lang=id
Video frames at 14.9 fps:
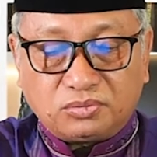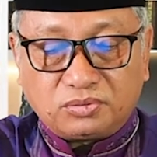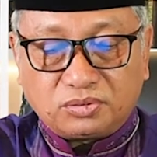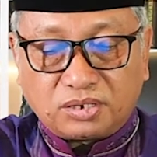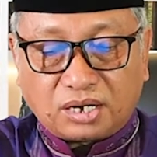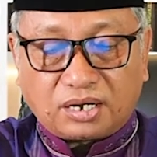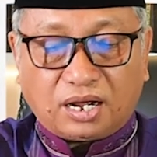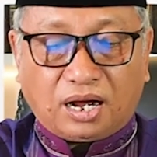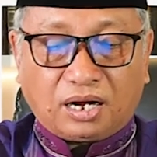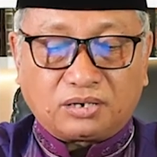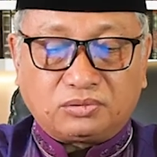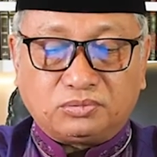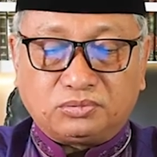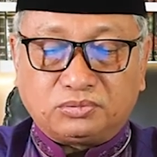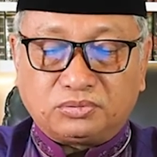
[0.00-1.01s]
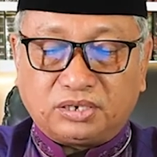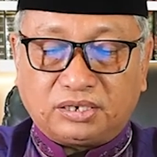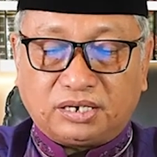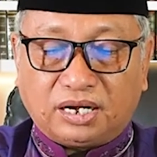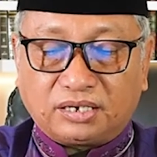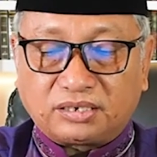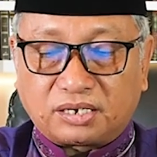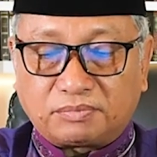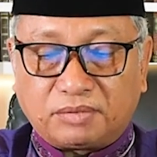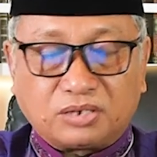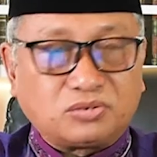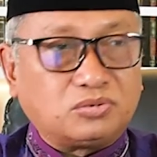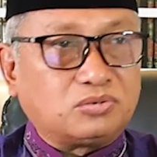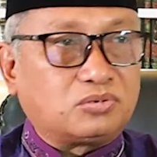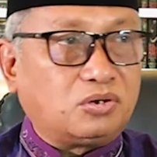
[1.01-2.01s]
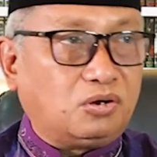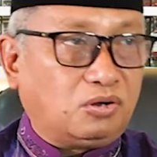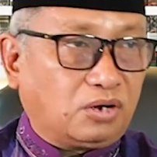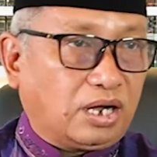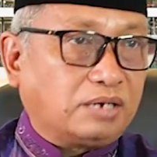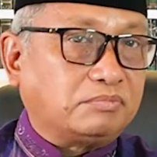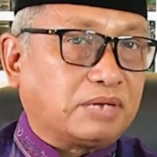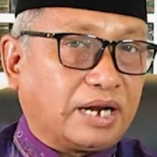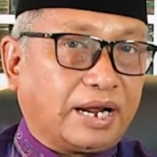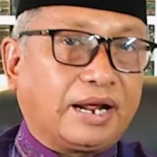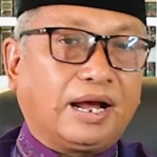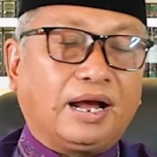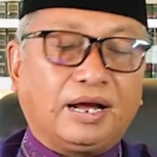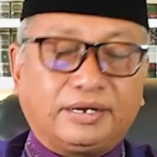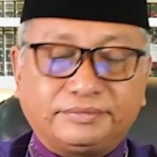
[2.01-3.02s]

dan aku tidak termasuk golongan mereka.